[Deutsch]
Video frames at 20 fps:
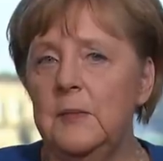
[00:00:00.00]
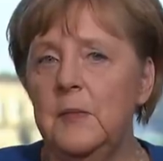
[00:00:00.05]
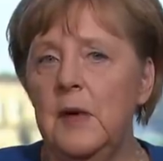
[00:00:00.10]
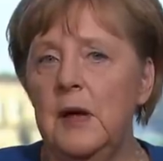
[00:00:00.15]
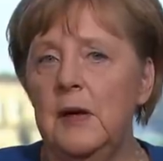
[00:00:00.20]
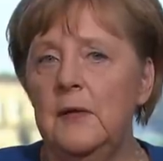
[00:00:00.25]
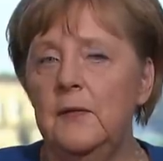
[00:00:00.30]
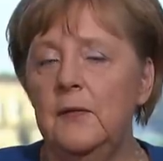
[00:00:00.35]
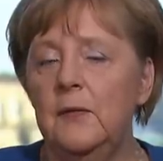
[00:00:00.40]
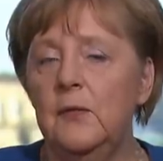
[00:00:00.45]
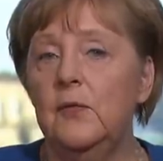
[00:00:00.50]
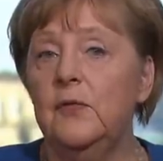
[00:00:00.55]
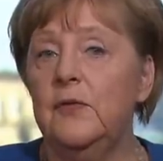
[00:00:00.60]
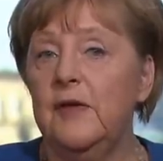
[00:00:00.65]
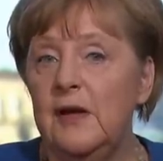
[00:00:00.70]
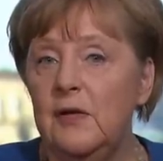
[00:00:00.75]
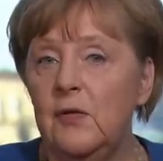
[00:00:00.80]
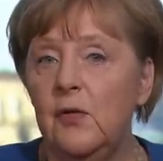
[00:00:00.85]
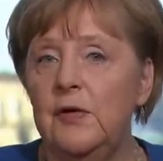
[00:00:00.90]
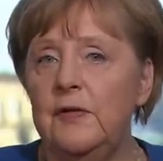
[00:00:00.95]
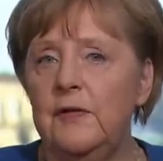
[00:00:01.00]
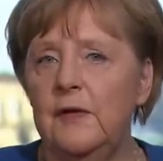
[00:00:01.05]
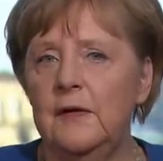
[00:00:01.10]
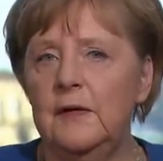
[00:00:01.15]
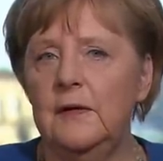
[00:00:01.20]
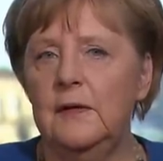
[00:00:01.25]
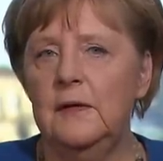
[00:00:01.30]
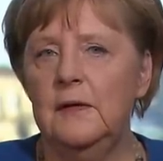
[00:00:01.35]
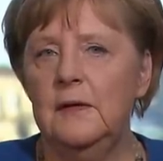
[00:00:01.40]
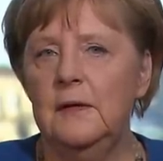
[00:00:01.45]
machen und
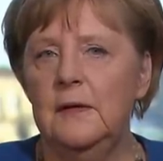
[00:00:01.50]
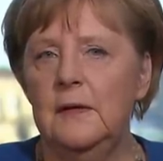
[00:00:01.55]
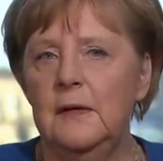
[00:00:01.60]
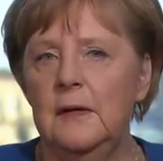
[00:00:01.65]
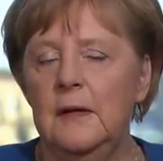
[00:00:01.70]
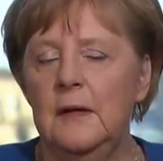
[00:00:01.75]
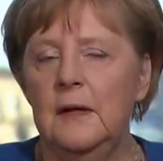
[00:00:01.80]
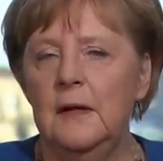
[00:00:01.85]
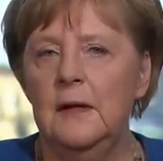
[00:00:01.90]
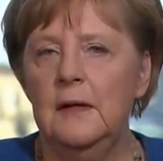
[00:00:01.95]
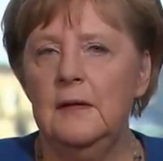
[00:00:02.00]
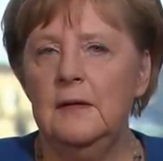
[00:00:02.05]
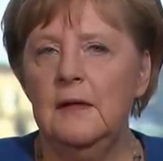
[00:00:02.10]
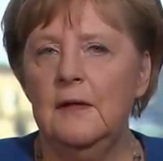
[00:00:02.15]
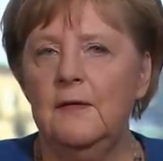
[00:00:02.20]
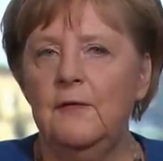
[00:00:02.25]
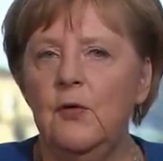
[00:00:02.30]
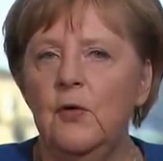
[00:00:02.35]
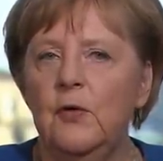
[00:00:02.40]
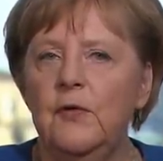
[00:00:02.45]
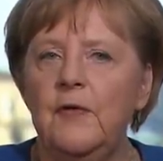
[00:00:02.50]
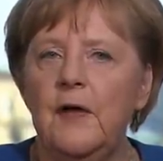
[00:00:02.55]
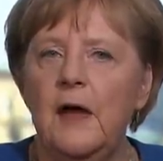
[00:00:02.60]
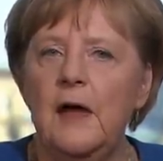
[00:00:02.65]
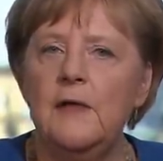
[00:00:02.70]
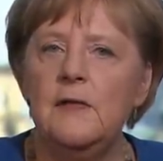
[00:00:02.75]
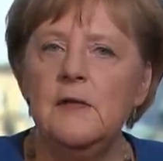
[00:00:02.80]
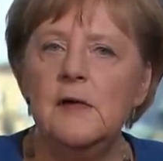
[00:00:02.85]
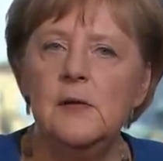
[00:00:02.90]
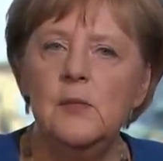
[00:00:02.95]
erläutern, dass wir unser
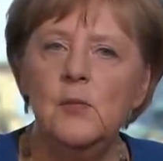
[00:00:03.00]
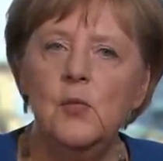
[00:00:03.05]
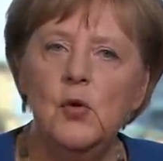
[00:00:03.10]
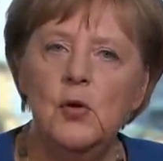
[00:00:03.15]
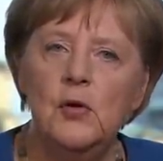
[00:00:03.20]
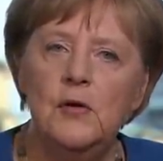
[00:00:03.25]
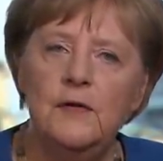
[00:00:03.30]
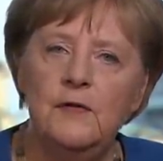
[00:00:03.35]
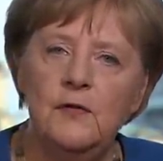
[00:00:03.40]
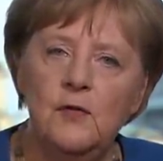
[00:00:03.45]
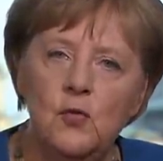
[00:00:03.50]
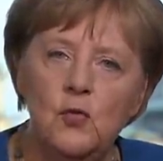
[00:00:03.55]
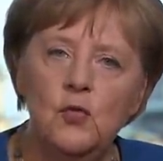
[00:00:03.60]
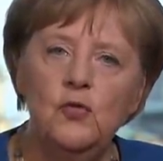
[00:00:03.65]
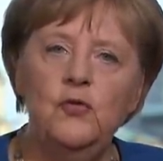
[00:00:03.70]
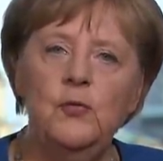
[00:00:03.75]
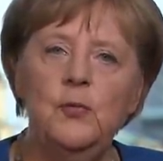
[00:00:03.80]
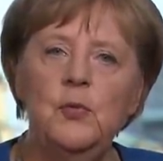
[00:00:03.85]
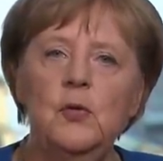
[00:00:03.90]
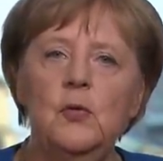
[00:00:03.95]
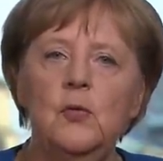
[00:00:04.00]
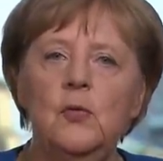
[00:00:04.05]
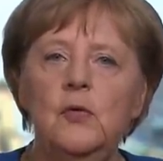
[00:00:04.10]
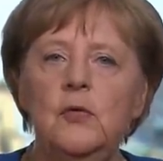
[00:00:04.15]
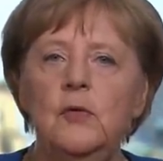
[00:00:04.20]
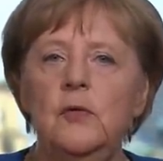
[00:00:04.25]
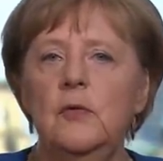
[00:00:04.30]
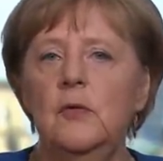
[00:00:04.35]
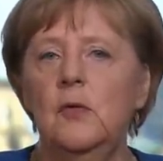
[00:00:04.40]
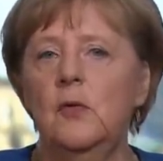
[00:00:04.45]
Handeln möglichst gut
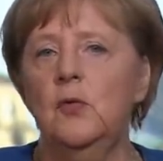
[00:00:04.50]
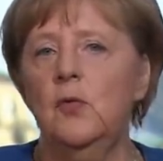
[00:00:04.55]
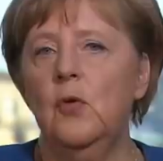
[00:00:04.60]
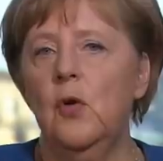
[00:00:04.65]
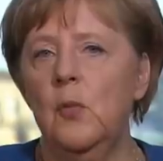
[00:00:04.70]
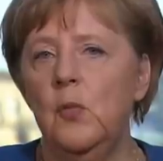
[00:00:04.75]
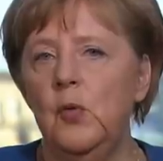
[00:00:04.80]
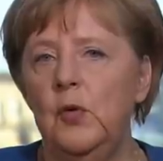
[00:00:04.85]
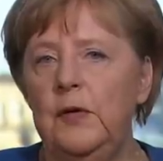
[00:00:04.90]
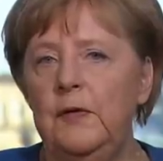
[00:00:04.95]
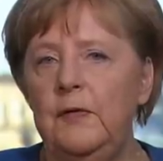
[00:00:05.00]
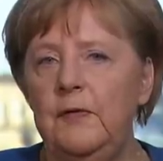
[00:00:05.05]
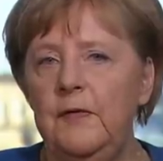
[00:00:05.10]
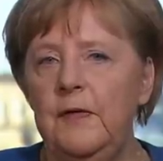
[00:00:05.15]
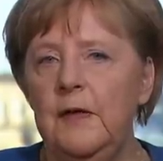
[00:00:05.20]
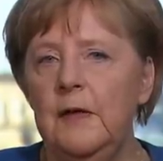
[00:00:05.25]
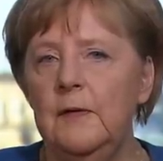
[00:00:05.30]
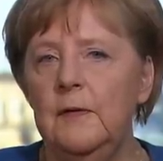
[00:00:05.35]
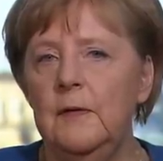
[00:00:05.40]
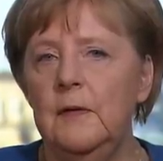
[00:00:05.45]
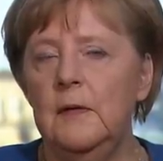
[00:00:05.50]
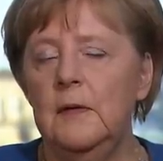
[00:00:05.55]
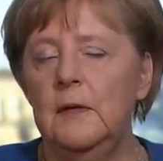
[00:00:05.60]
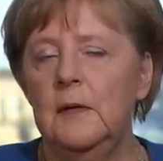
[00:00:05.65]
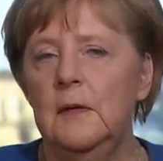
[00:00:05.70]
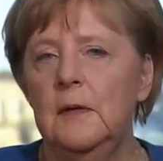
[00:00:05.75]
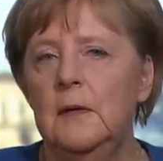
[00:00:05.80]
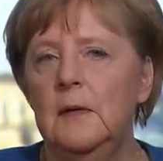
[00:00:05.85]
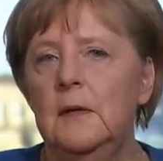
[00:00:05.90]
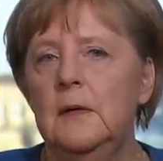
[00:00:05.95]
begründen und kommunizieren,
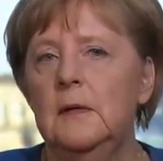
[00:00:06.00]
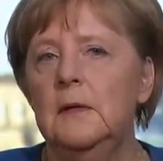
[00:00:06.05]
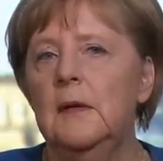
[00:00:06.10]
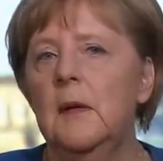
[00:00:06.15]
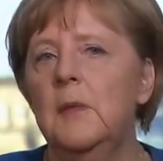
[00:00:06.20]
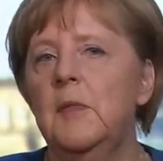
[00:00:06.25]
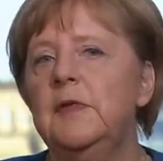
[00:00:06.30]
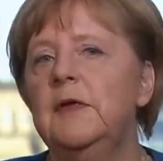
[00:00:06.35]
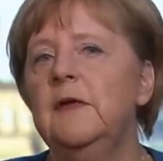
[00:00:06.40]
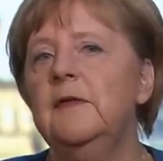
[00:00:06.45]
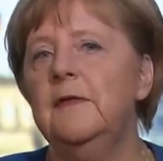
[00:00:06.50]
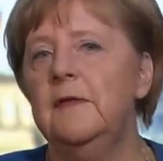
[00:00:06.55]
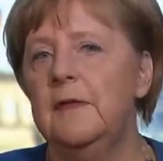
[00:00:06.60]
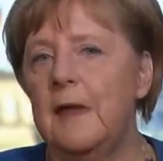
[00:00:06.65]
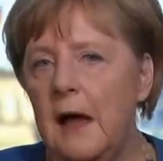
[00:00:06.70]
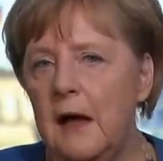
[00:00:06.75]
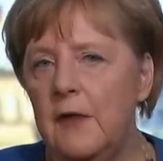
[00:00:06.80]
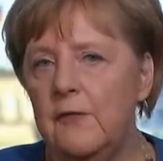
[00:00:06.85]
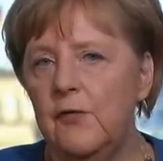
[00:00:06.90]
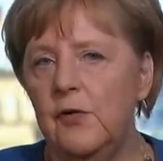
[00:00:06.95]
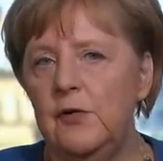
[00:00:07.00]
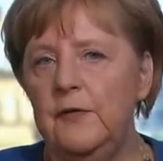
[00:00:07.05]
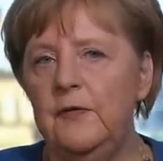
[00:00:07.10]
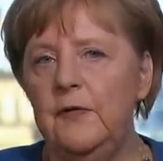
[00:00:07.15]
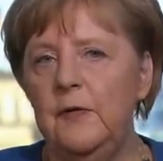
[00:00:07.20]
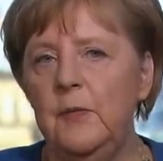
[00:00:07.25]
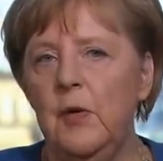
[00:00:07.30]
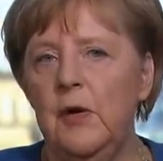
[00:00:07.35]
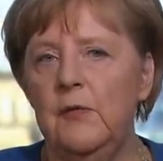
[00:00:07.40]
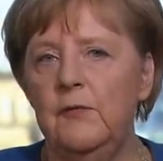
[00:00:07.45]
damit es
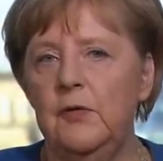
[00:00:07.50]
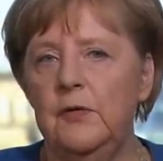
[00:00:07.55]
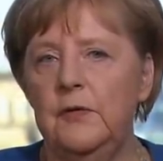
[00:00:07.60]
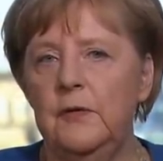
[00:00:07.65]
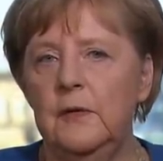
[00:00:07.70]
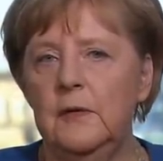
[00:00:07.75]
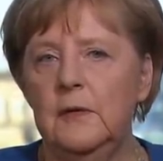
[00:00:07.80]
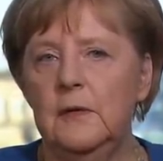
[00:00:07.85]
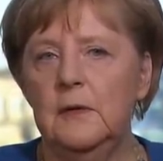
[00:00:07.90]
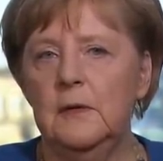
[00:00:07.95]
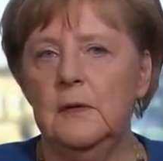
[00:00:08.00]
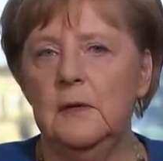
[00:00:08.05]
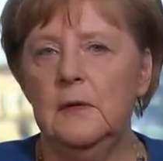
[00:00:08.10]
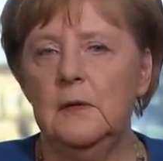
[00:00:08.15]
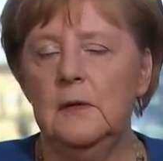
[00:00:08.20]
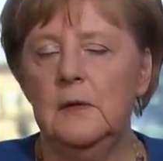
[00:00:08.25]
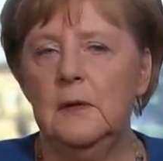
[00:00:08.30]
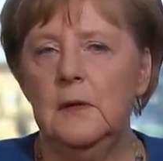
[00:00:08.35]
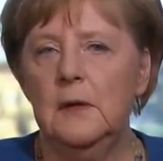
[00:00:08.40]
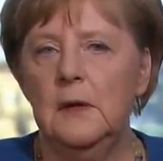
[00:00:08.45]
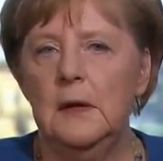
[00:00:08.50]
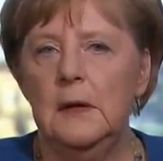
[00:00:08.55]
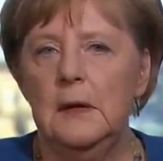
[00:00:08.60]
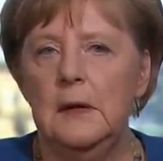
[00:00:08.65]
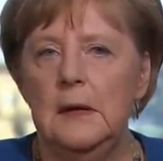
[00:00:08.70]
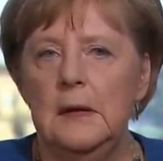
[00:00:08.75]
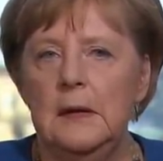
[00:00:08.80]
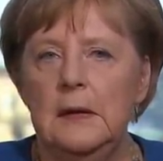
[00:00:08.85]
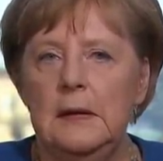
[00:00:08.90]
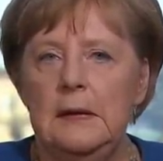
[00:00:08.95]
nachvollziehbar wird.
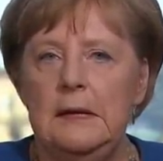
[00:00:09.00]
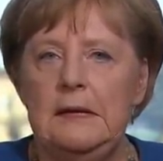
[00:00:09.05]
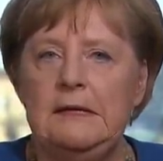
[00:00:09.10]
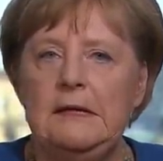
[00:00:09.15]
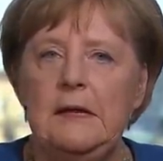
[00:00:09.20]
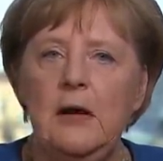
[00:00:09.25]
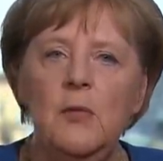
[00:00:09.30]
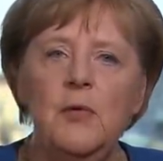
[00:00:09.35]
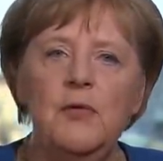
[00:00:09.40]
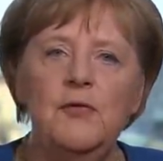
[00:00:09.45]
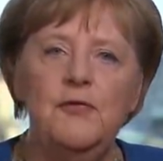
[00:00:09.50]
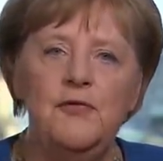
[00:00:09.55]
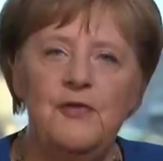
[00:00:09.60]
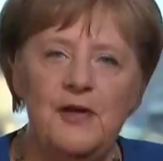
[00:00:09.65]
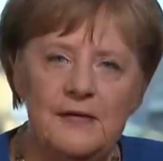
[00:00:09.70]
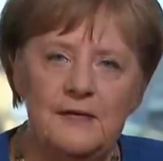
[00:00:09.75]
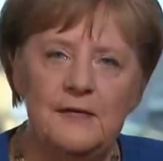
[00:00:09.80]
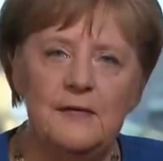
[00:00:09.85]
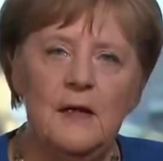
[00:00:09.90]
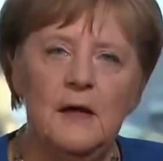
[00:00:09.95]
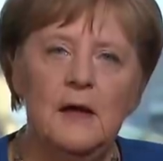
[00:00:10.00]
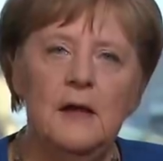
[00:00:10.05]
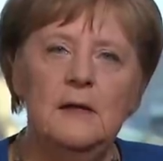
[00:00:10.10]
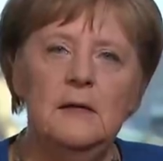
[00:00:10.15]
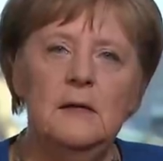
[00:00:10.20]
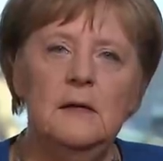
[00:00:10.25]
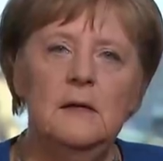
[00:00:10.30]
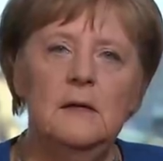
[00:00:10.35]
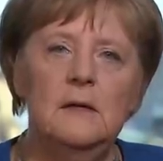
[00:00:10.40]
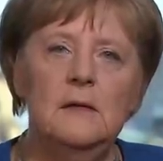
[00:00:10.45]
Ich glaube fest
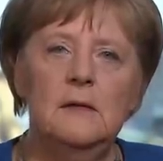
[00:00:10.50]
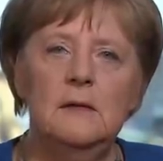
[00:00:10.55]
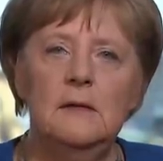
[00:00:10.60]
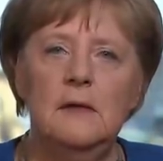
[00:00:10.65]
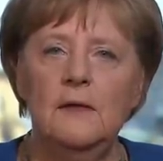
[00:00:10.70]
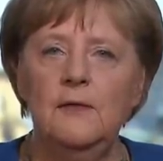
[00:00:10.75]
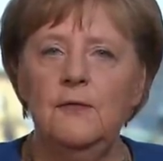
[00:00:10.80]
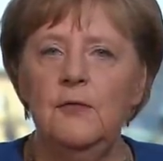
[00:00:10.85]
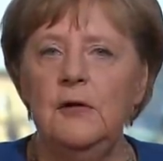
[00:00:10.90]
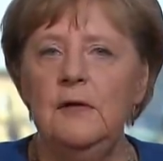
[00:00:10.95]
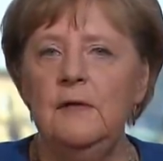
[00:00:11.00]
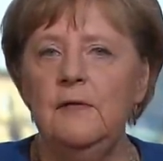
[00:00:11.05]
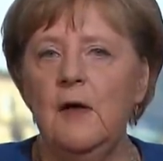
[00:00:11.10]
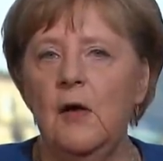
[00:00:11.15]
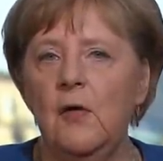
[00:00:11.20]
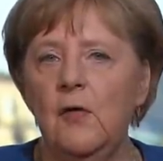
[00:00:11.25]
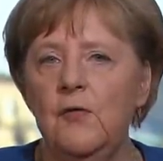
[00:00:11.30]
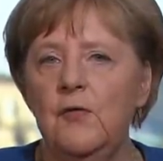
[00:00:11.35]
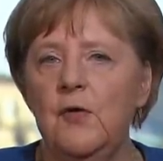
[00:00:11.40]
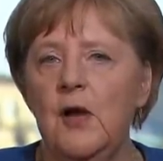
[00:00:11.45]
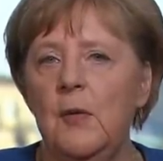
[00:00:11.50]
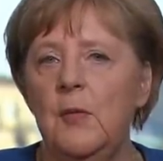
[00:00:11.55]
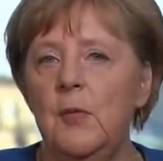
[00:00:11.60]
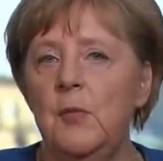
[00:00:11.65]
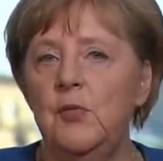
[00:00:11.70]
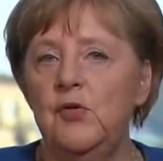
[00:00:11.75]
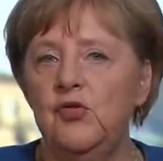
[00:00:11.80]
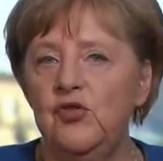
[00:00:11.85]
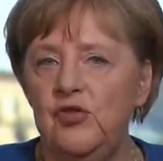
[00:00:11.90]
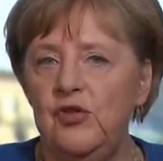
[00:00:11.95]
daran, dass wir diese Aufgabe
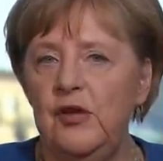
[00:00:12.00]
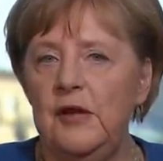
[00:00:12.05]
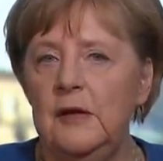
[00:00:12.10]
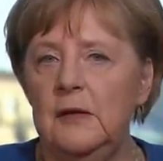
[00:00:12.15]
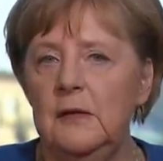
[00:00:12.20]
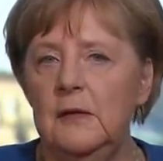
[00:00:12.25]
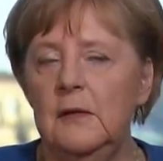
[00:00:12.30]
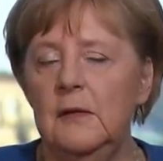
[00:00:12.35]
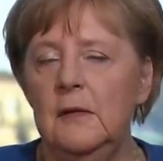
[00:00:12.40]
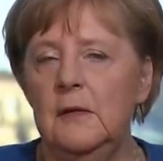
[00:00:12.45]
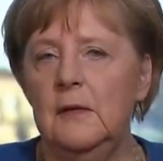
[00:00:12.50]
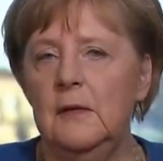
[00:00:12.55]
bestehen,